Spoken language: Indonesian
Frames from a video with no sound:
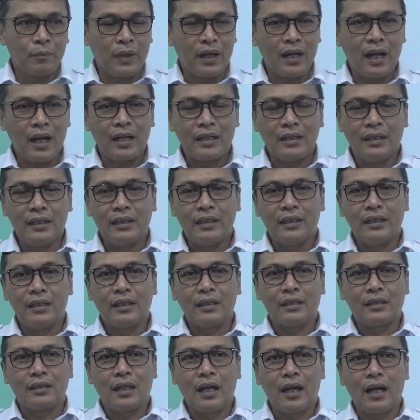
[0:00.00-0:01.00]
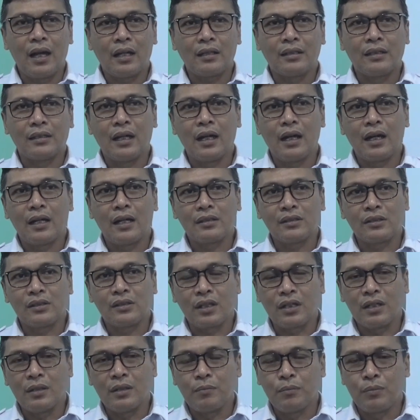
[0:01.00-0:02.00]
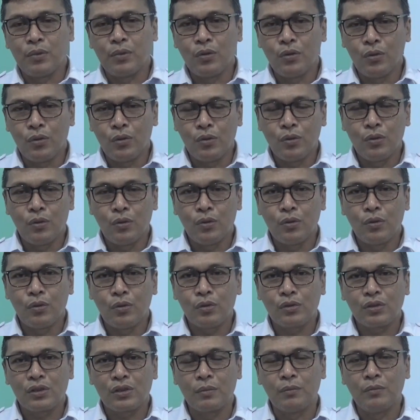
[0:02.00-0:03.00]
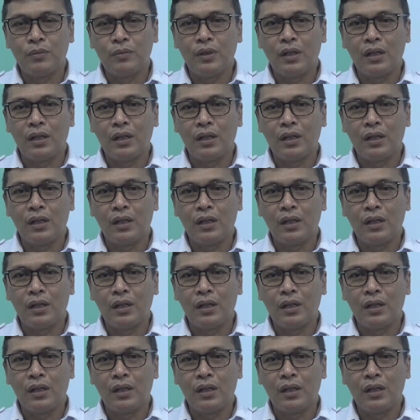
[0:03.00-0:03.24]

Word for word: per hari ini kita ada 1098